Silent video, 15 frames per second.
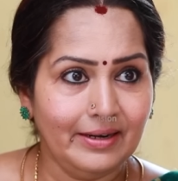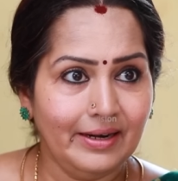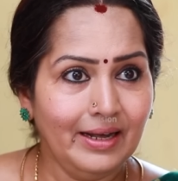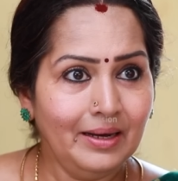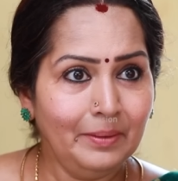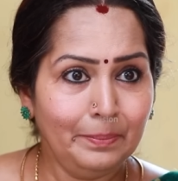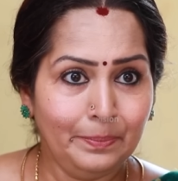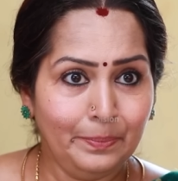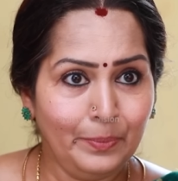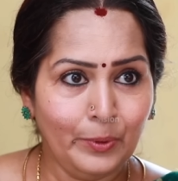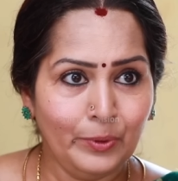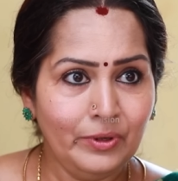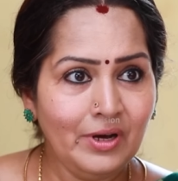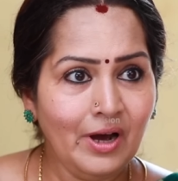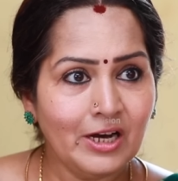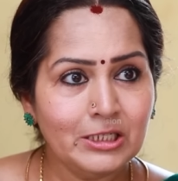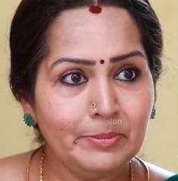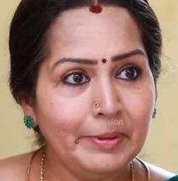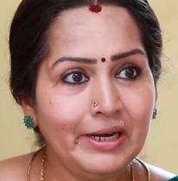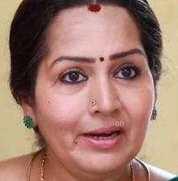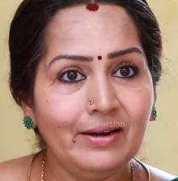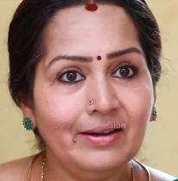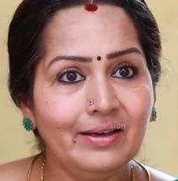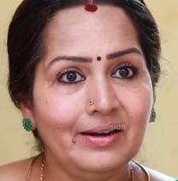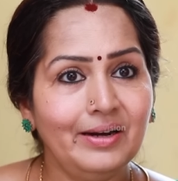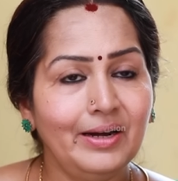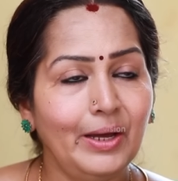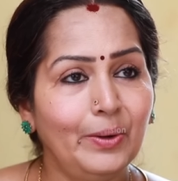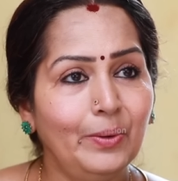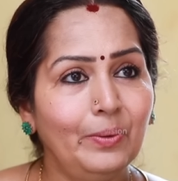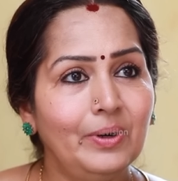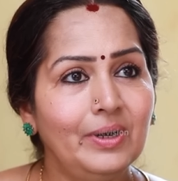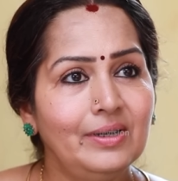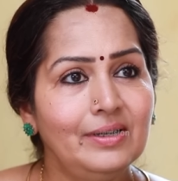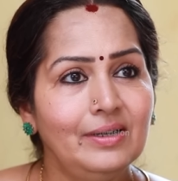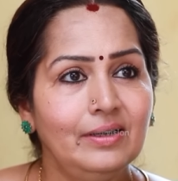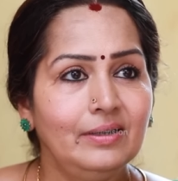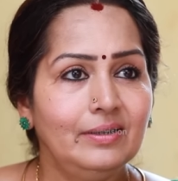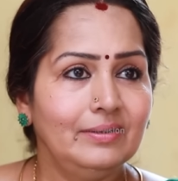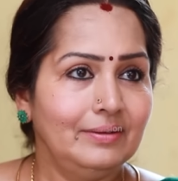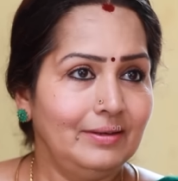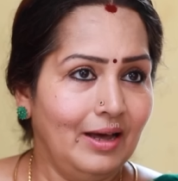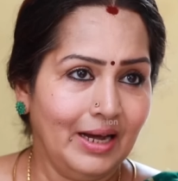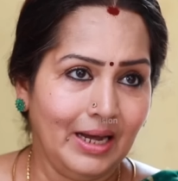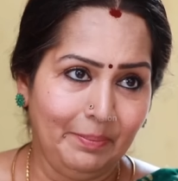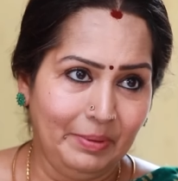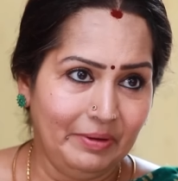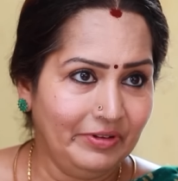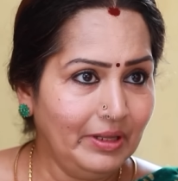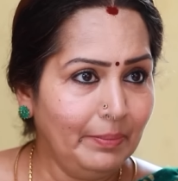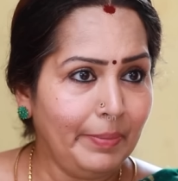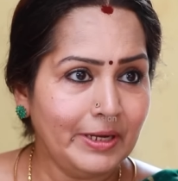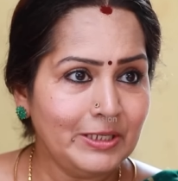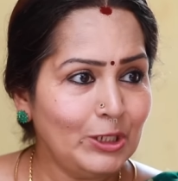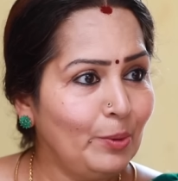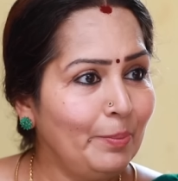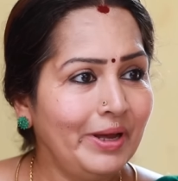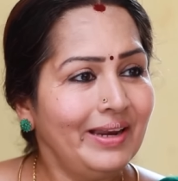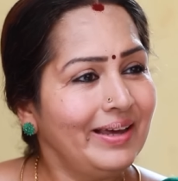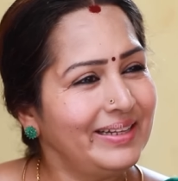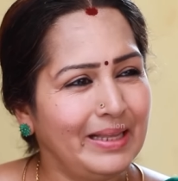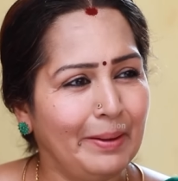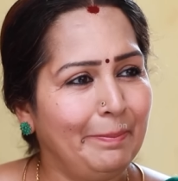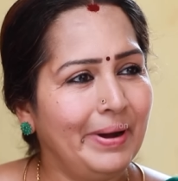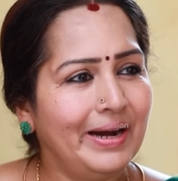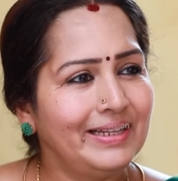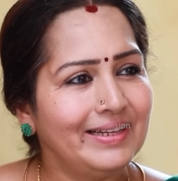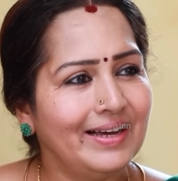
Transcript: என்னடா பொண்ணு ஹாஸ்பிட்டல் இருக்கிற நேரம் இப்போ வந்து இதை பேசுகிறோம்னு தப்பாக